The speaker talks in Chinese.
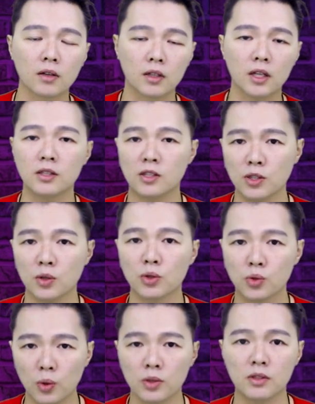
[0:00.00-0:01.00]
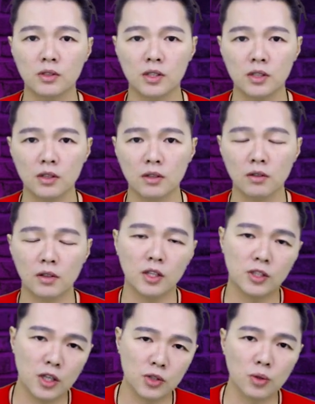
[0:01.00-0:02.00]
可以自由的做自己，可
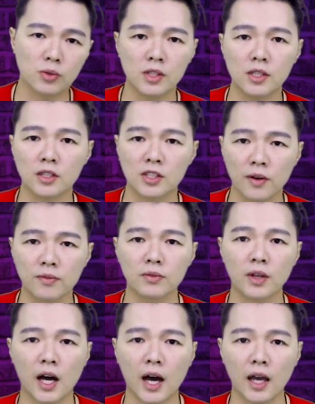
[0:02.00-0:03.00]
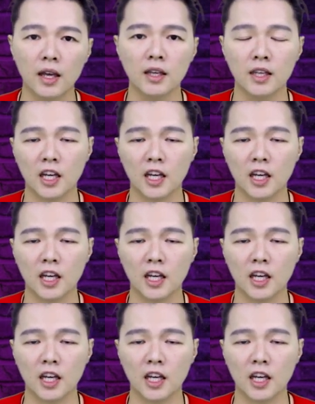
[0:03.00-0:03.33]
以接受自己的丈夫的爱，